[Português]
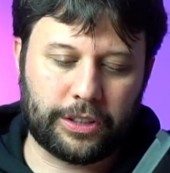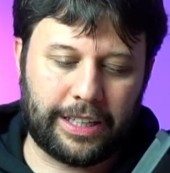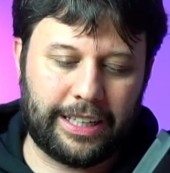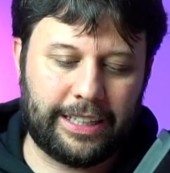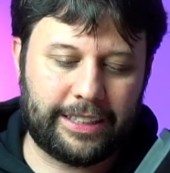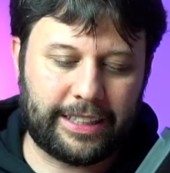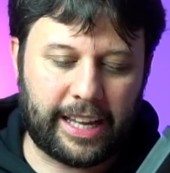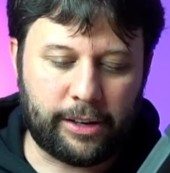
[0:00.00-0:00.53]

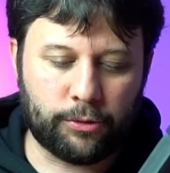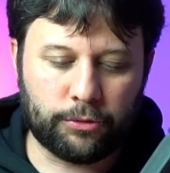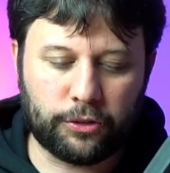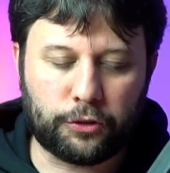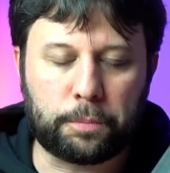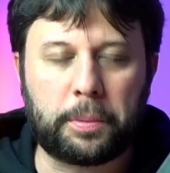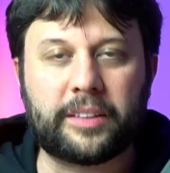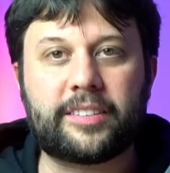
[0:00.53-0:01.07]
ele tem um
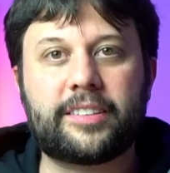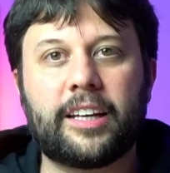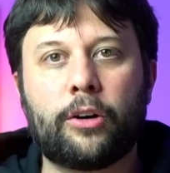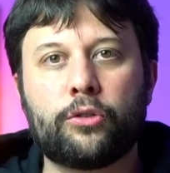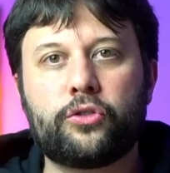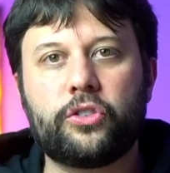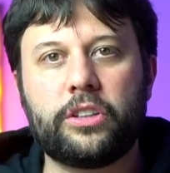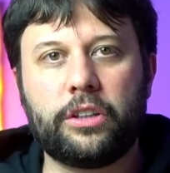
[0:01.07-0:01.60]
especial
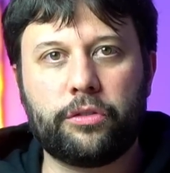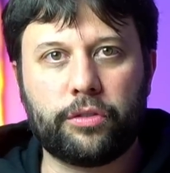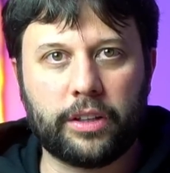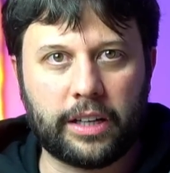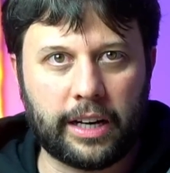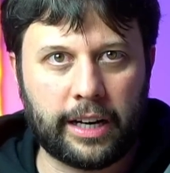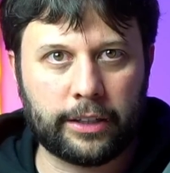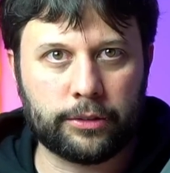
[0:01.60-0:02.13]

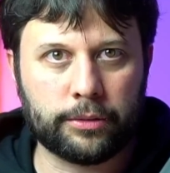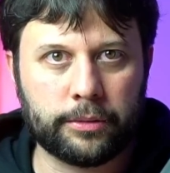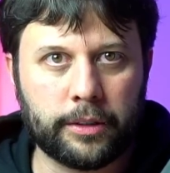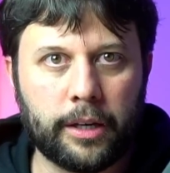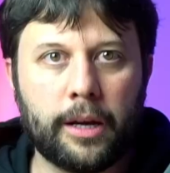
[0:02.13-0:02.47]
significado